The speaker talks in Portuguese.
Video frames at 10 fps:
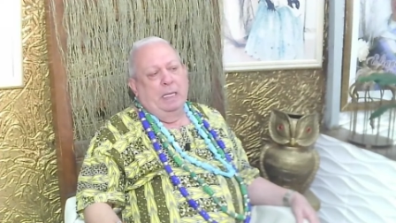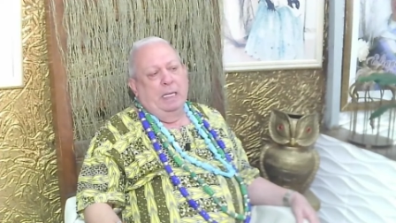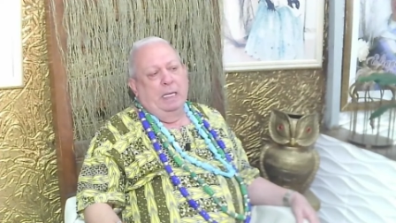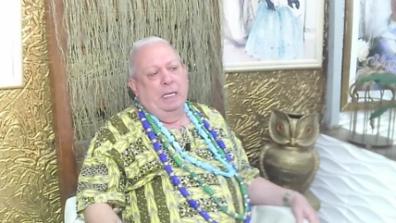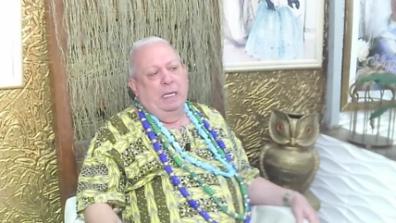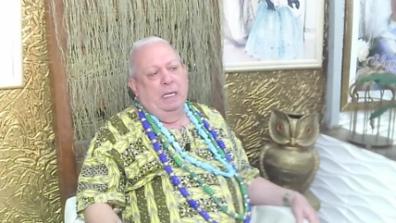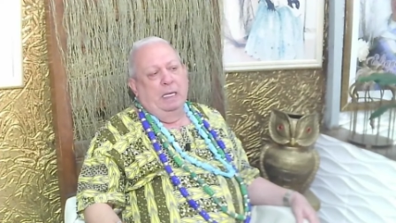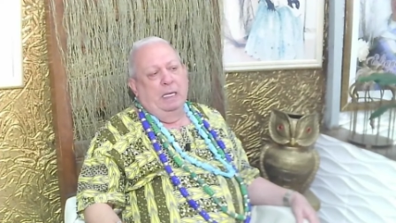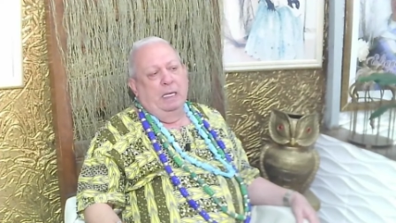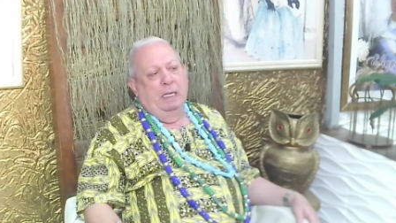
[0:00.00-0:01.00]

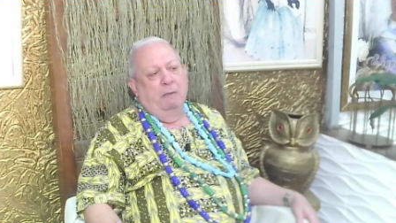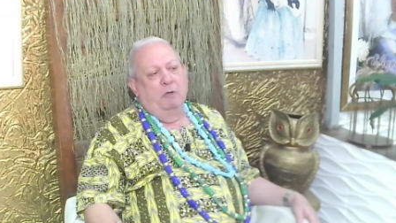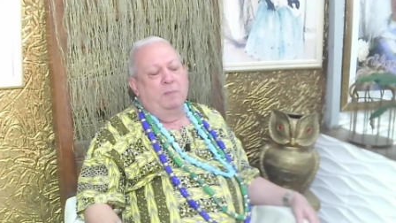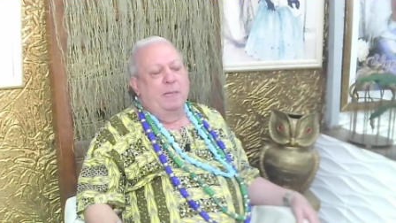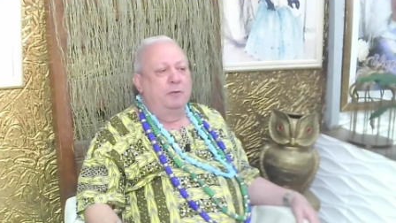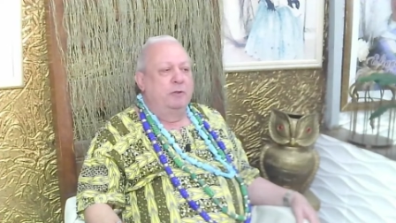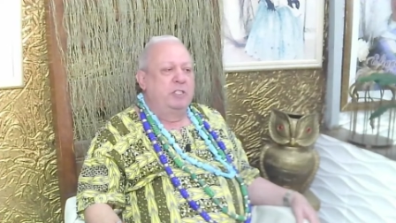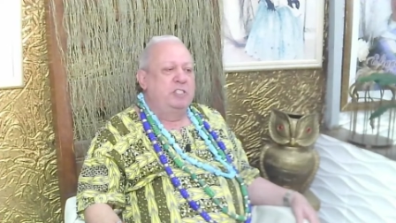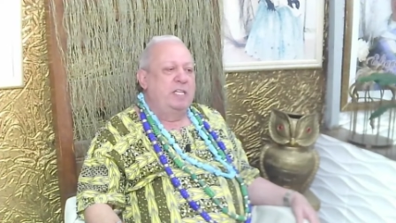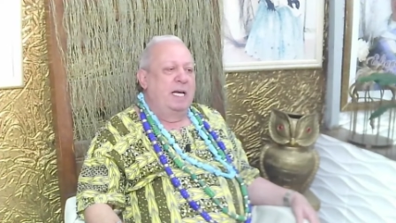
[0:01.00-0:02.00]
É, o
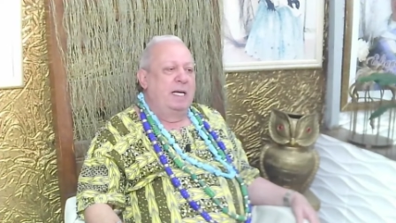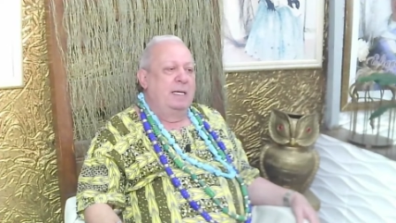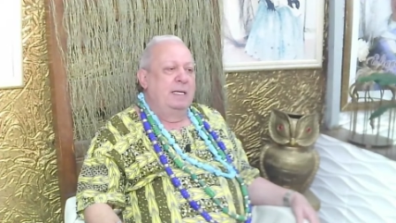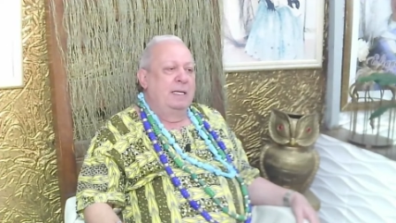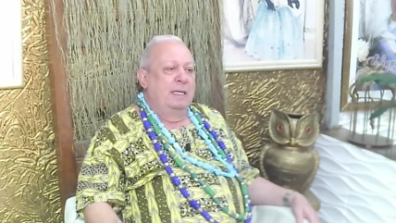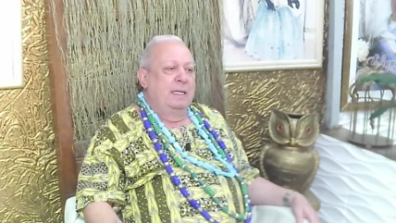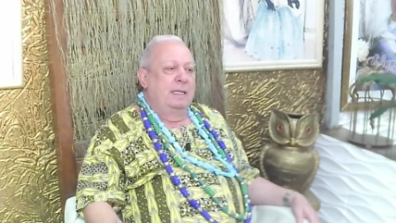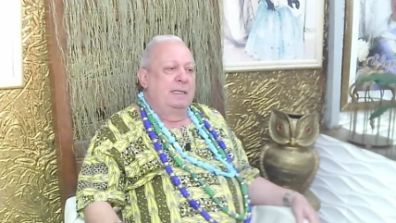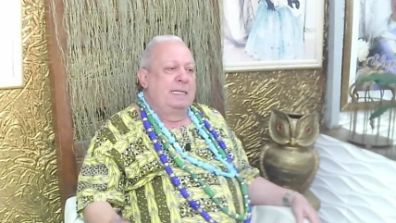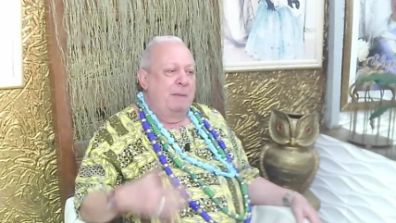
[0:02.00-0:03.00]
Orixá,
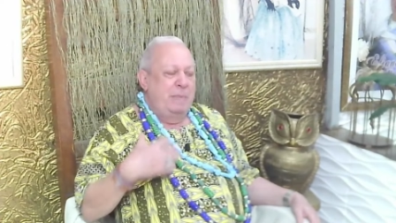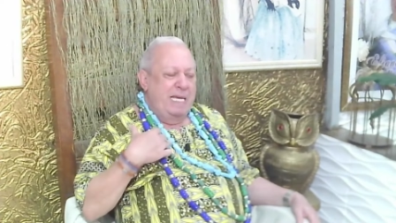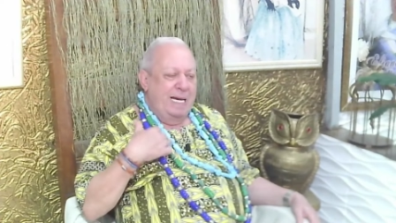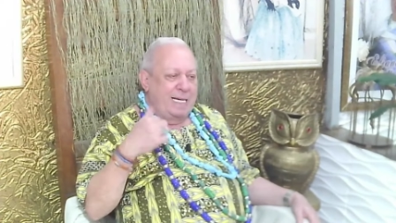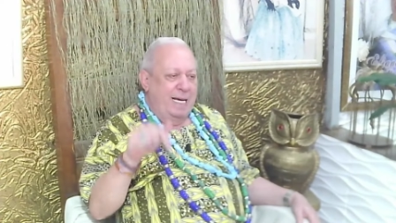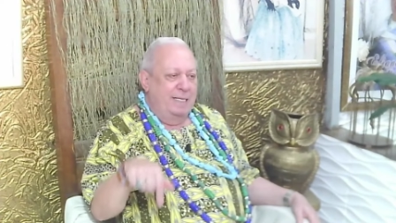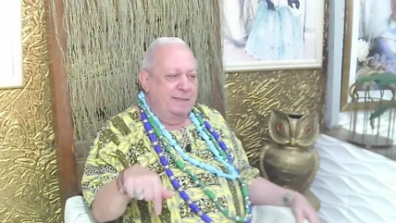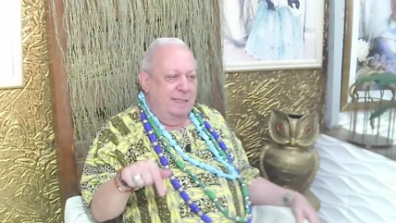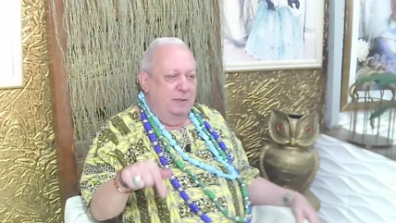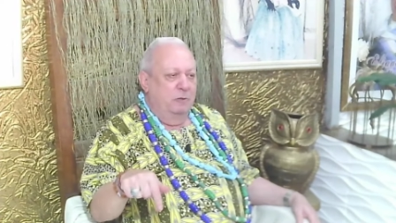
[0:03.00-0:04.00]
na minha
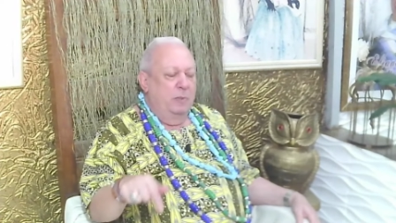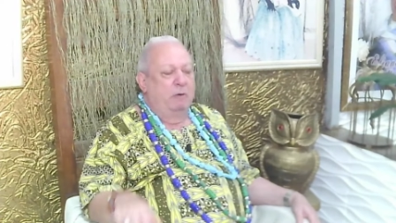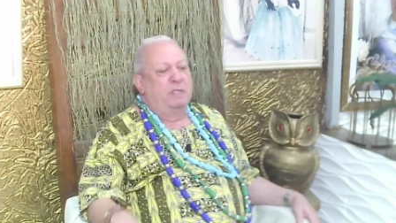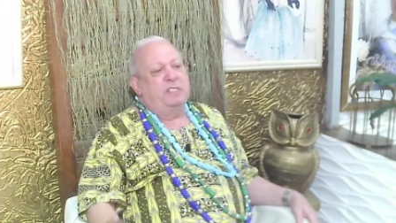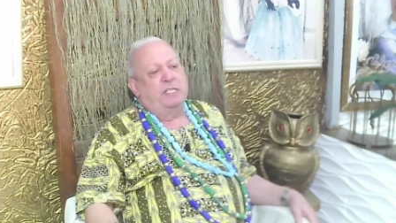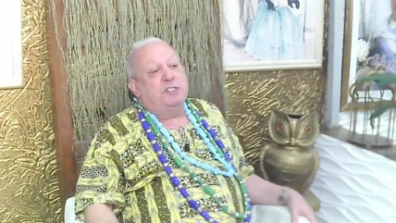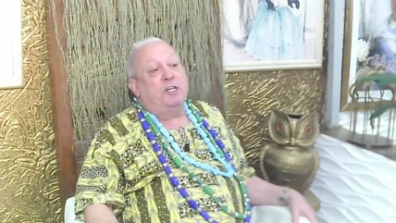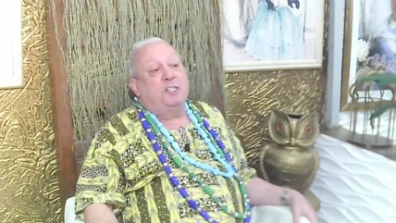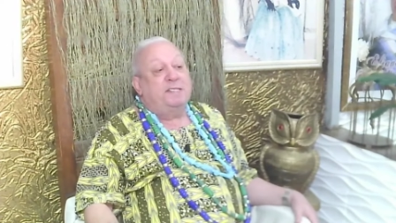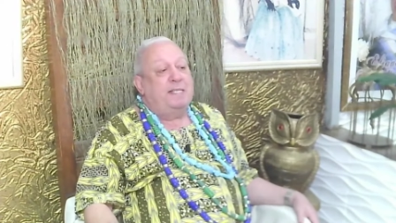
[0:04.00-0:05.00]
casa, no meu axé,
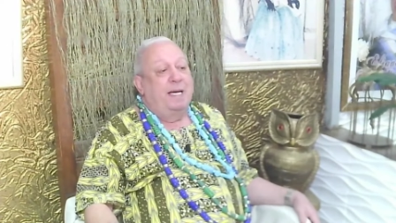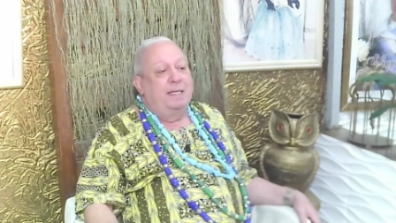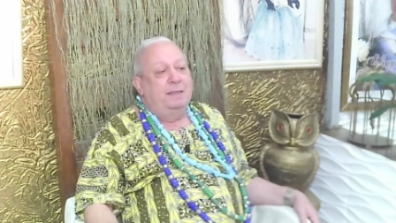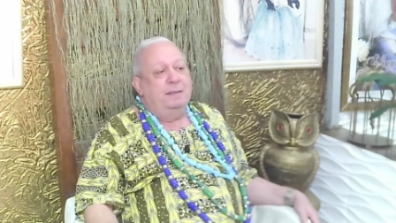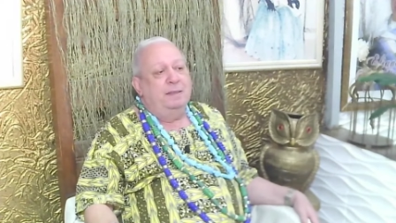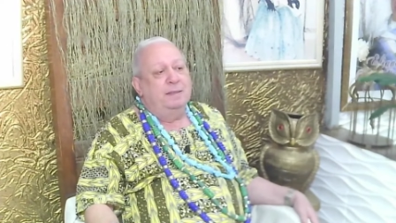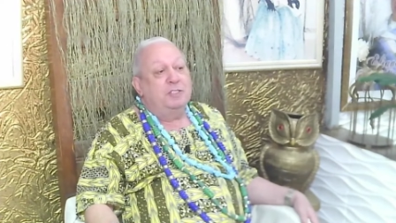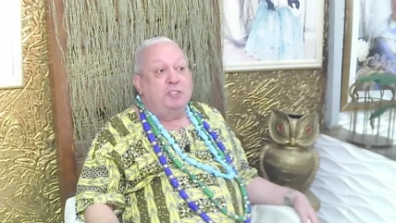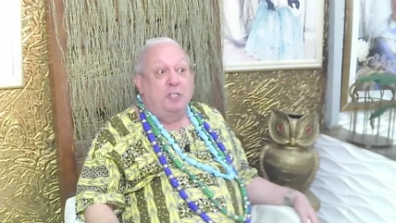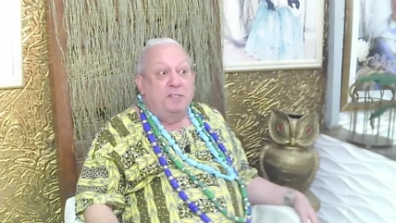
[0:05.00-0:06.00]
só sai,
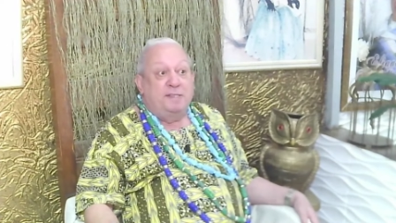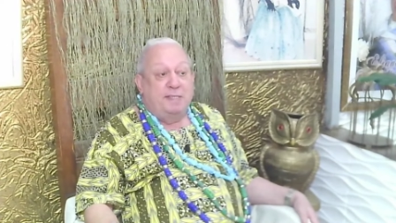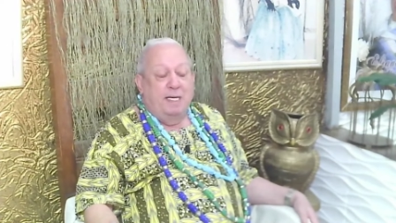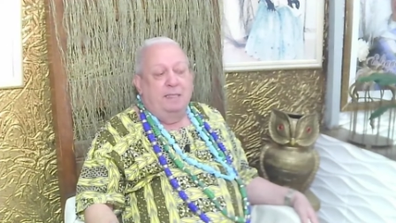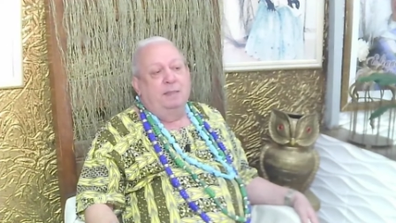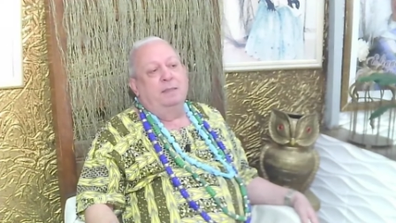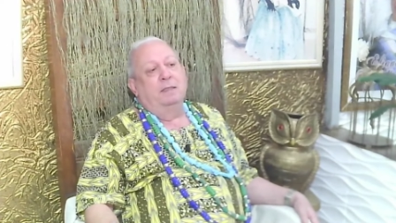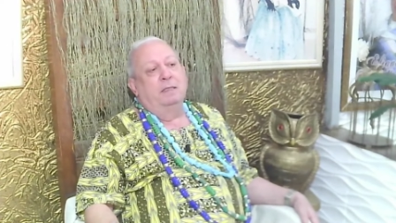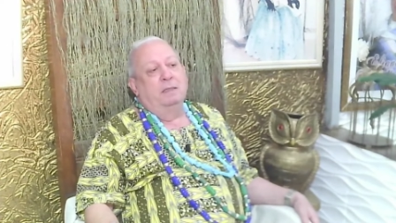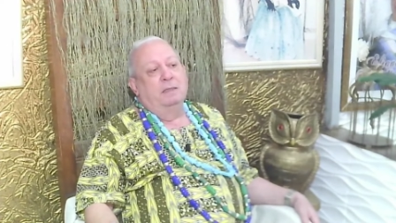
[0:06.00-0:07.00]
só sai,
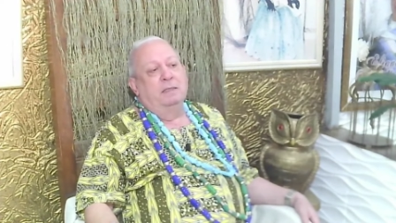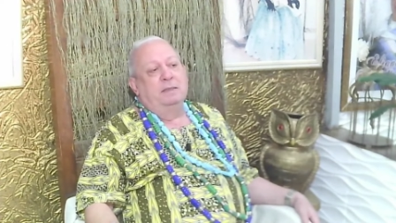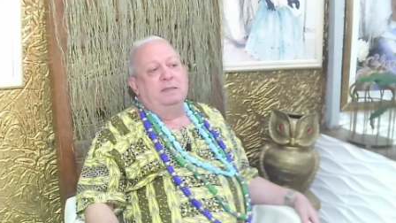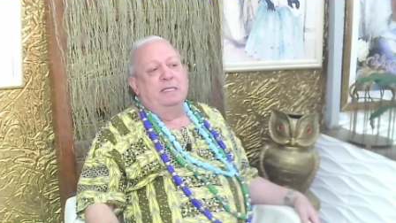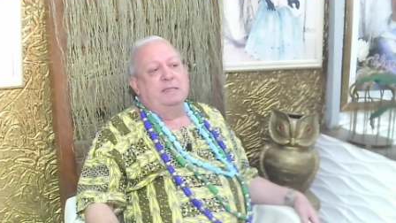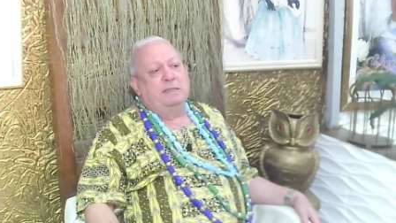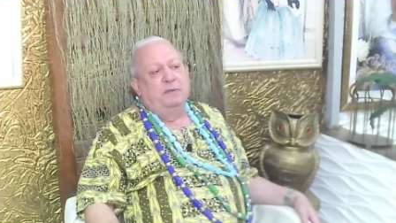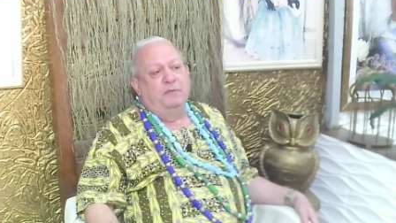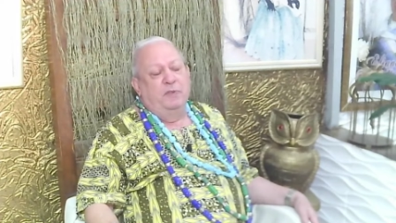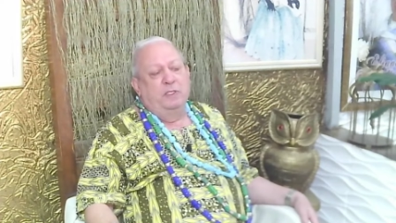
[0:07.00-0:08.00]
se
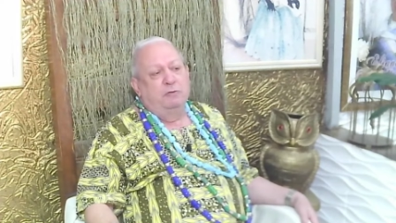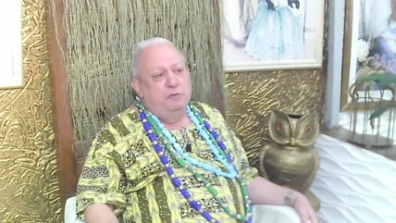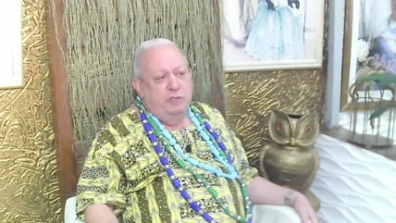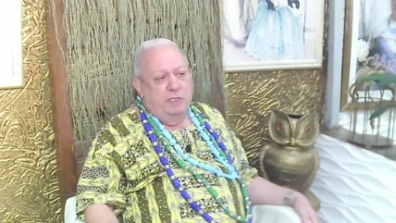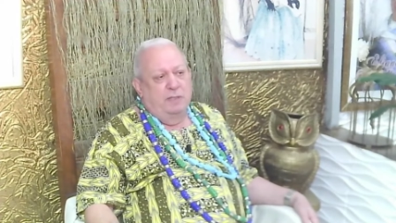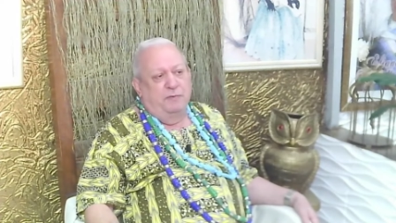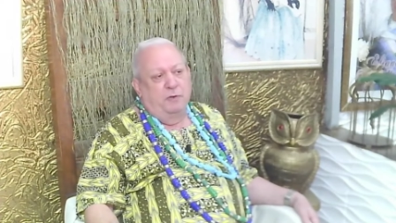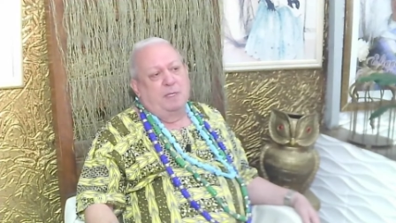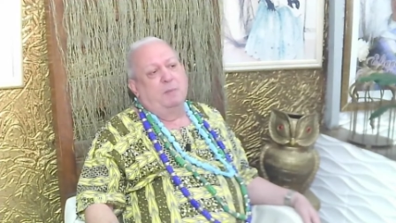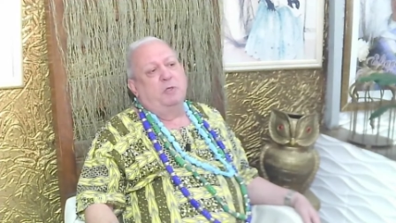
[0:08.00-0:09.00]
esse filho um dia
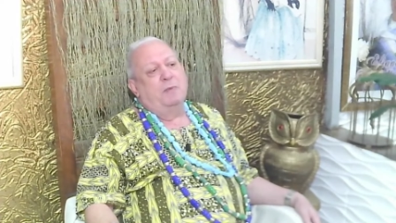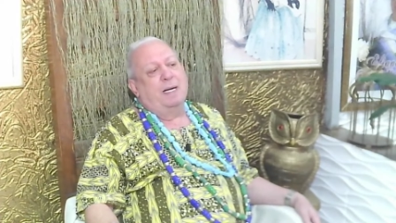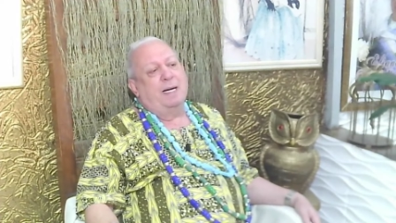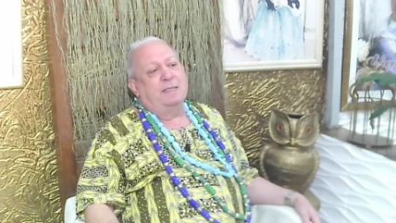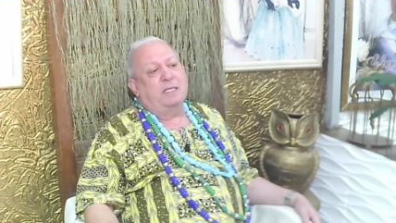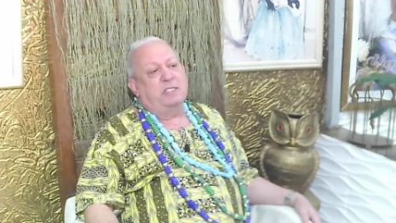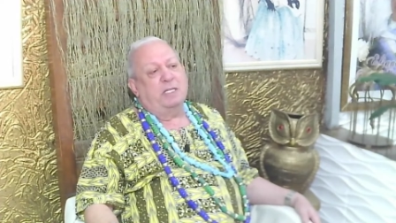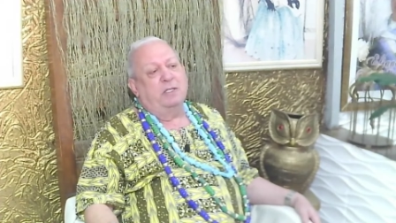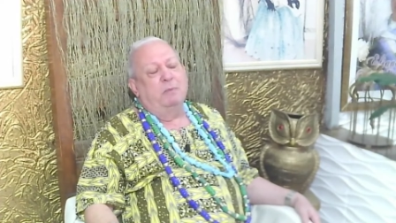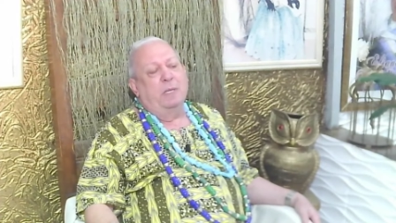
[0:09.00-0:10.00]
for abrir uma casa de
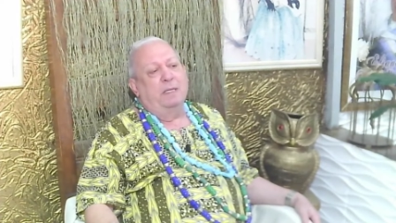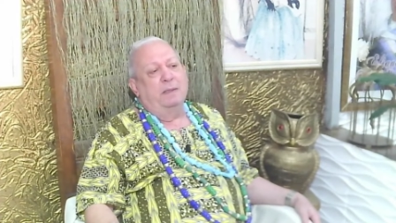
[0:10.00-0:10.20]
candomblé.